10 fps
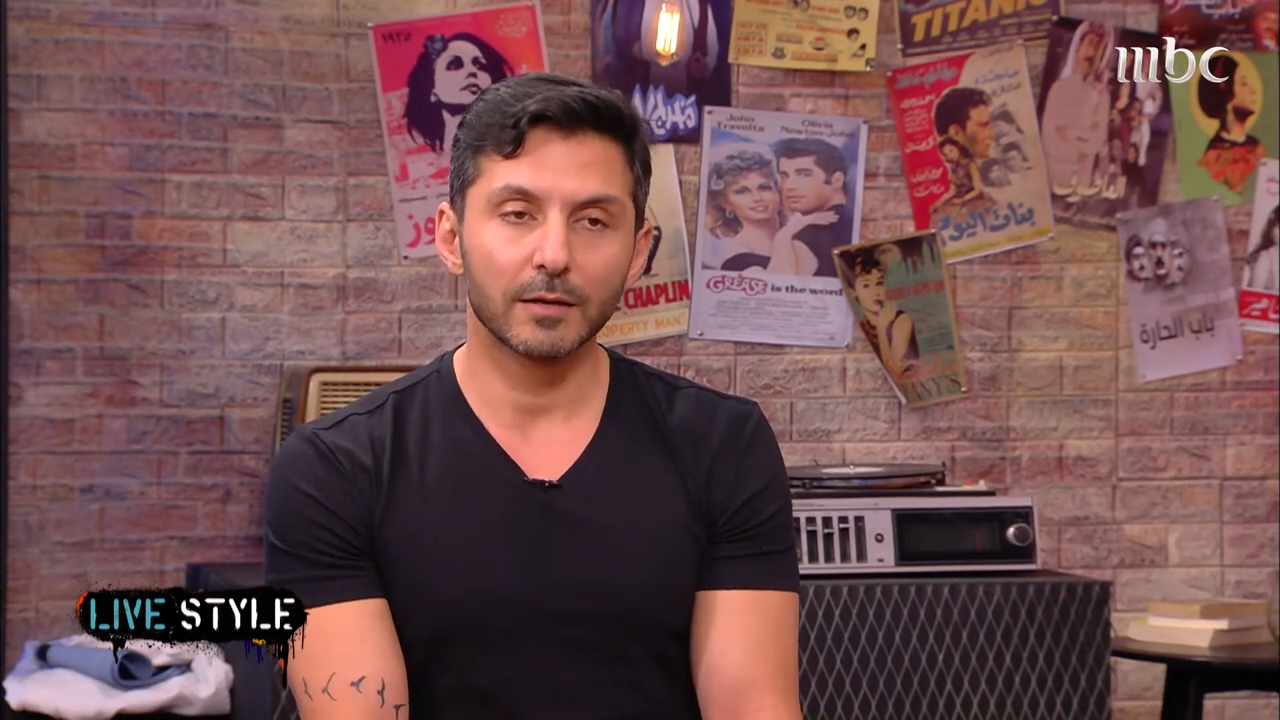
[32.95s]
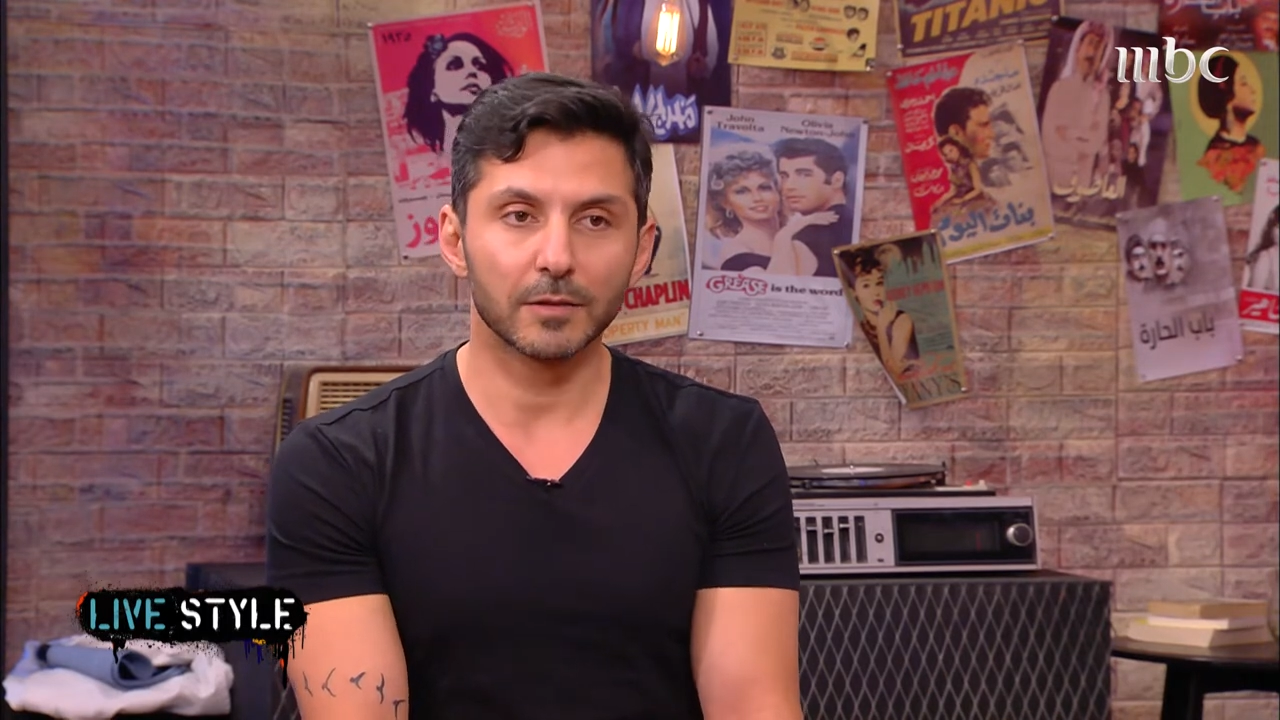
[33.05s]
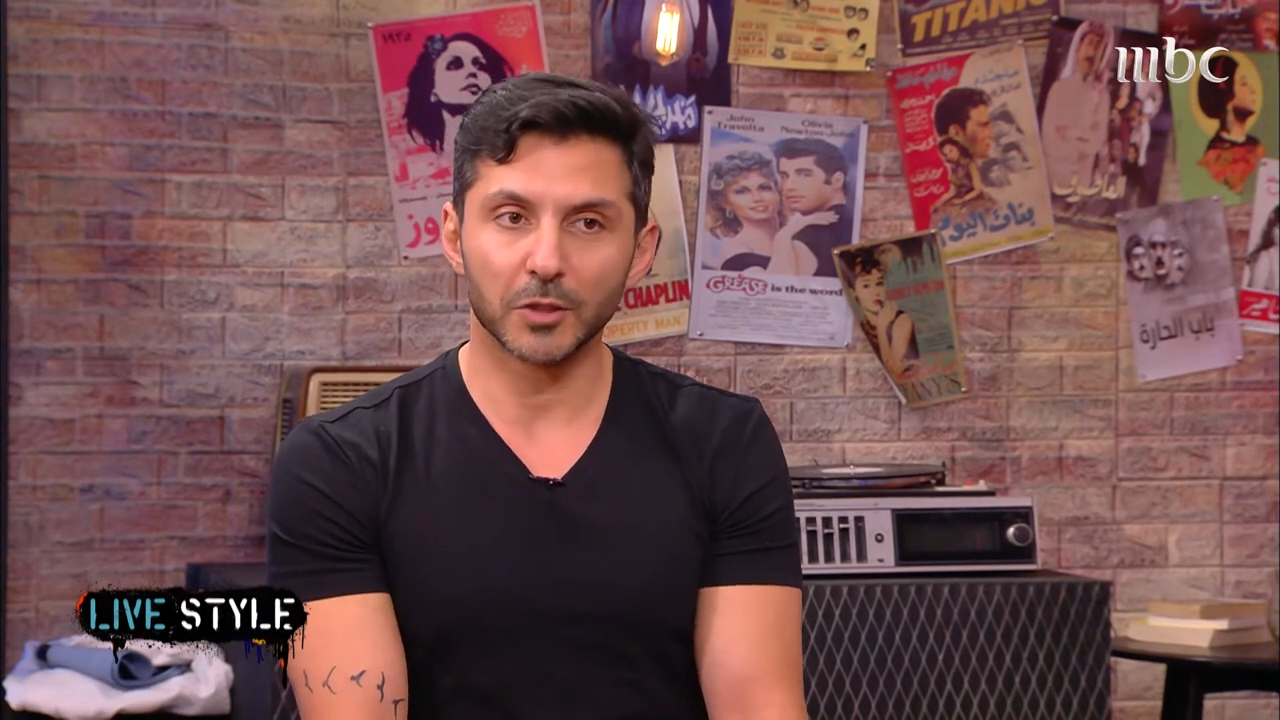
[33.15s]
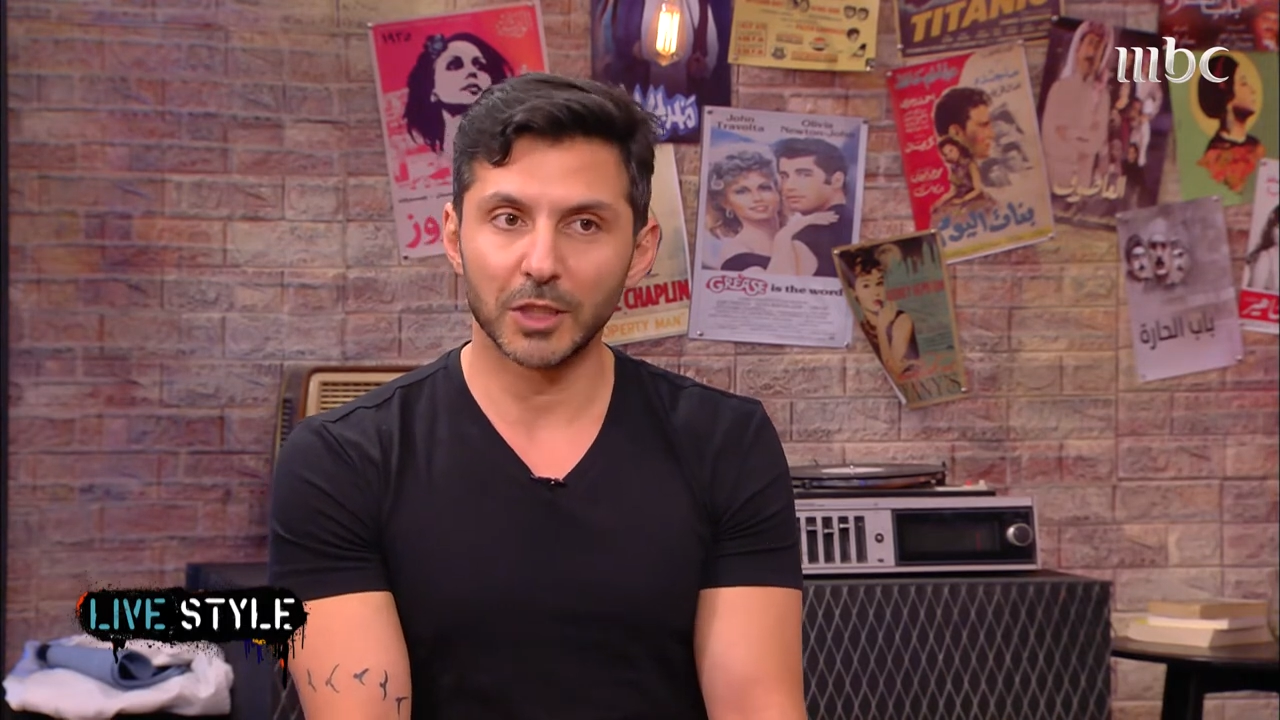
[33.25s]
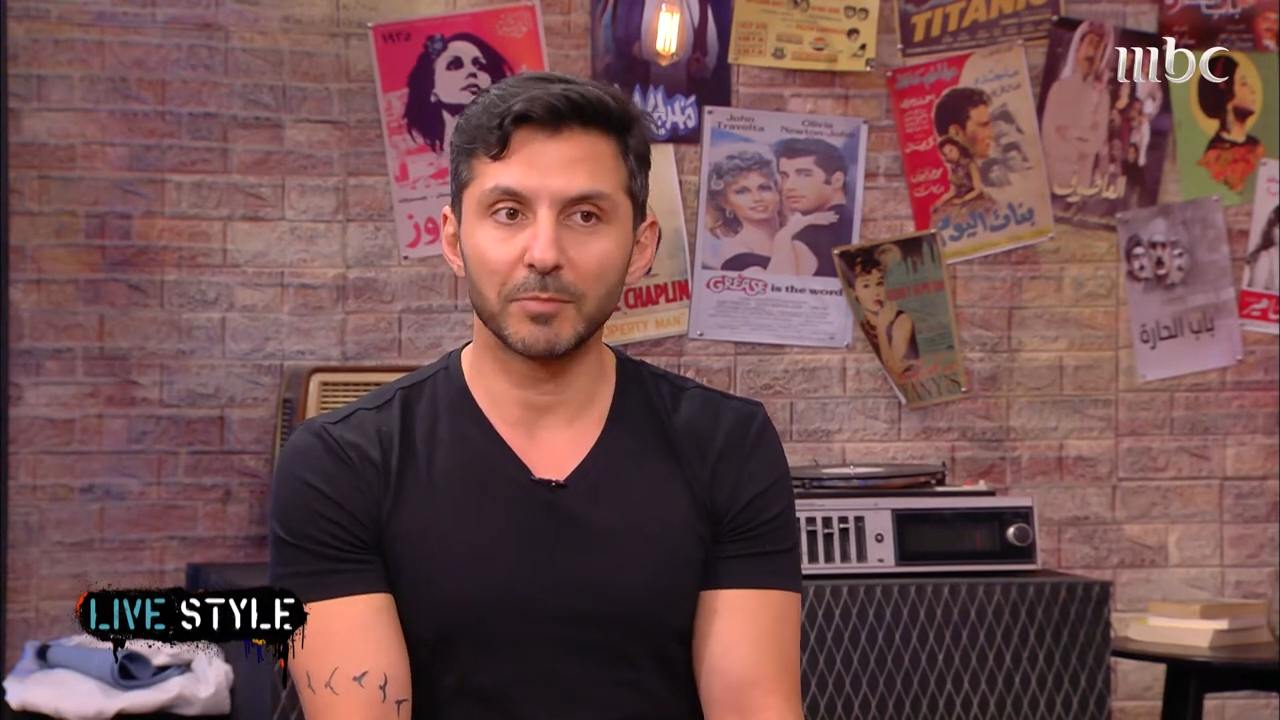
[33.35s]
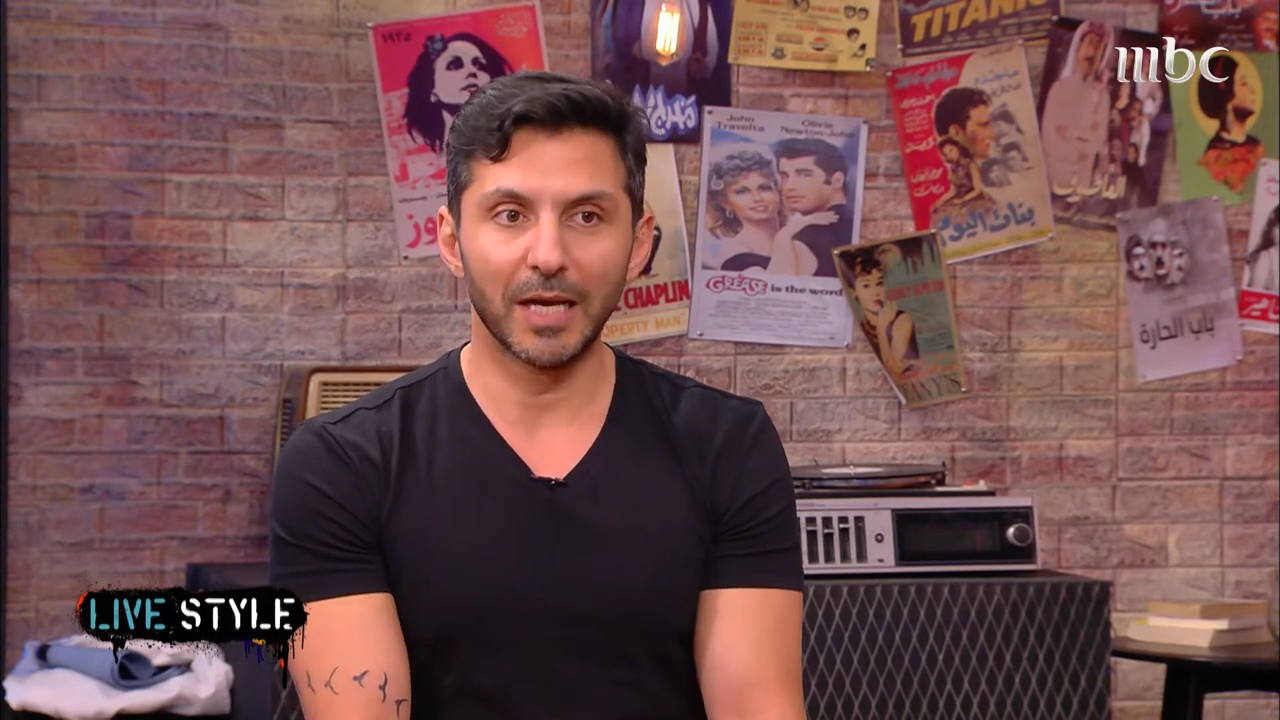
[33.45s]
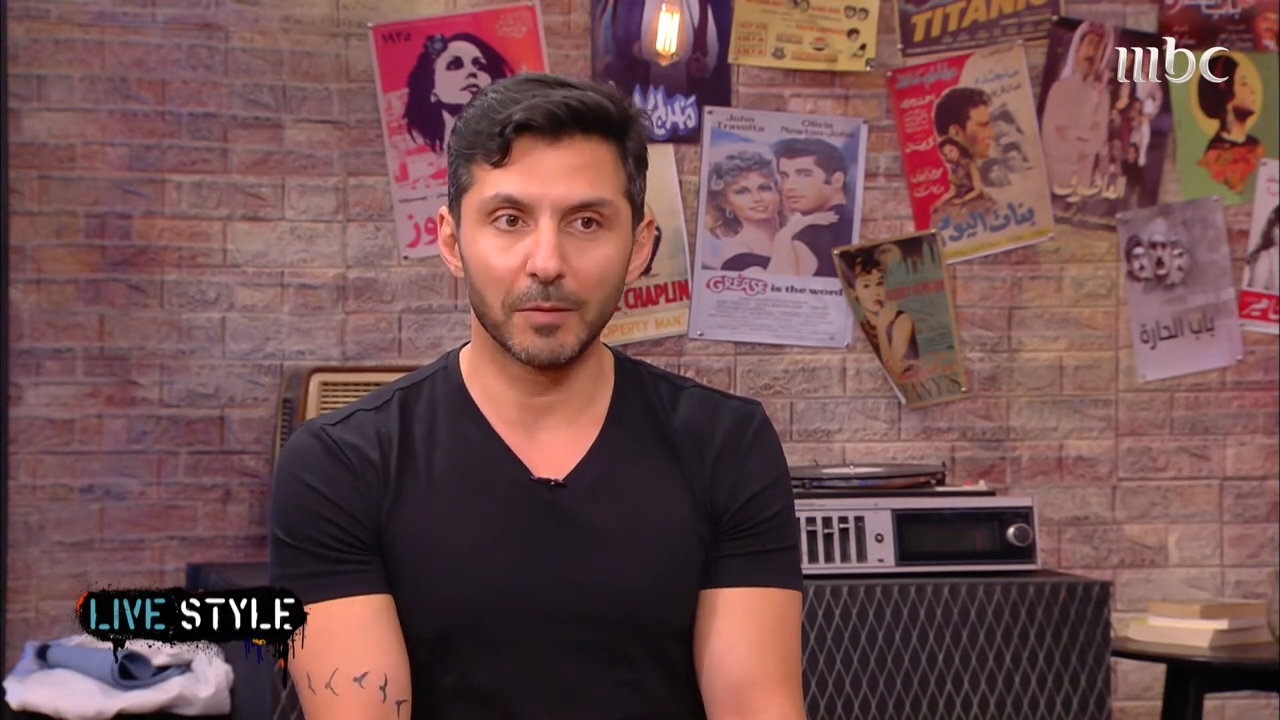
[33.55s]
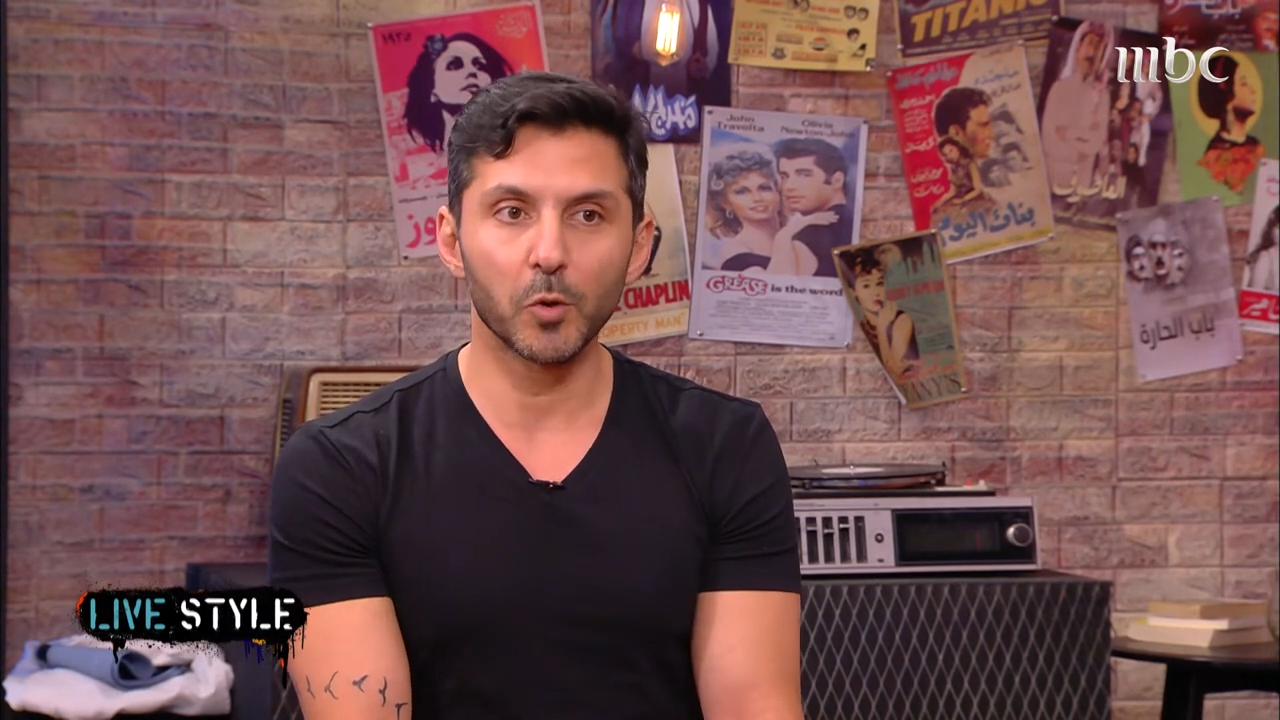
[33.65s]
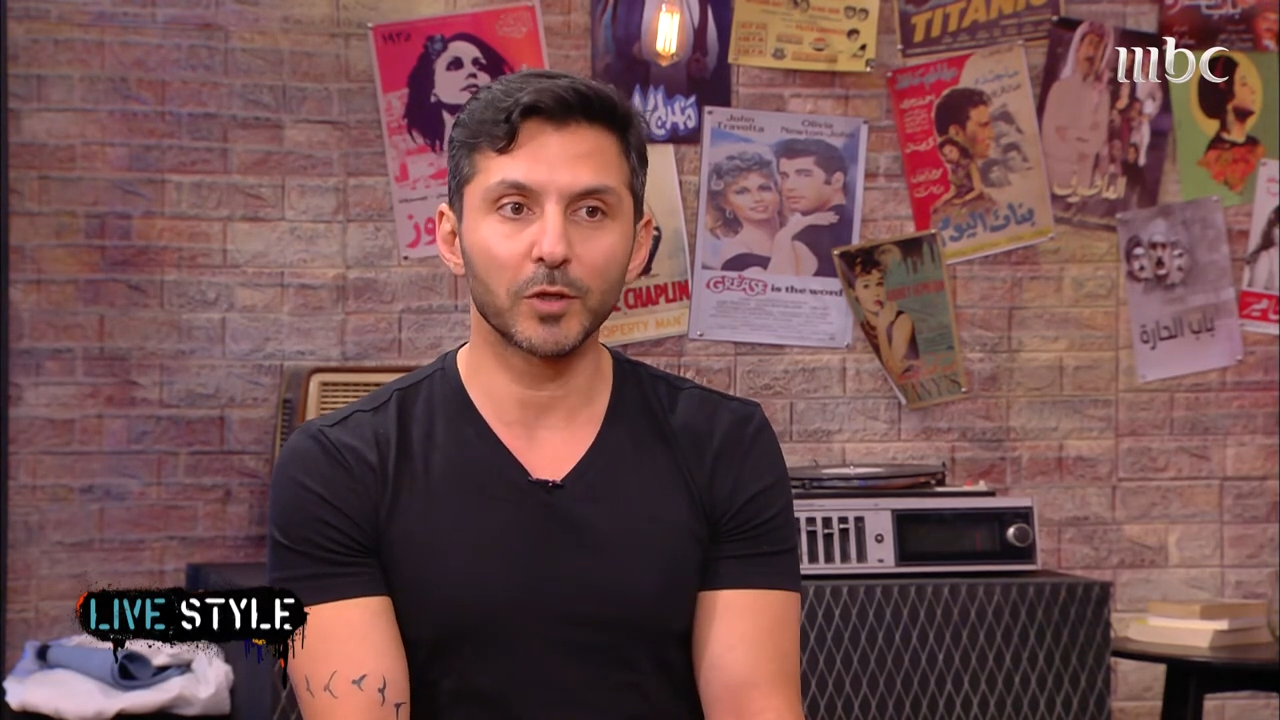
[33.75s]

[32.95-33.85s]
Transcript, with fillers: الشيء بحبوه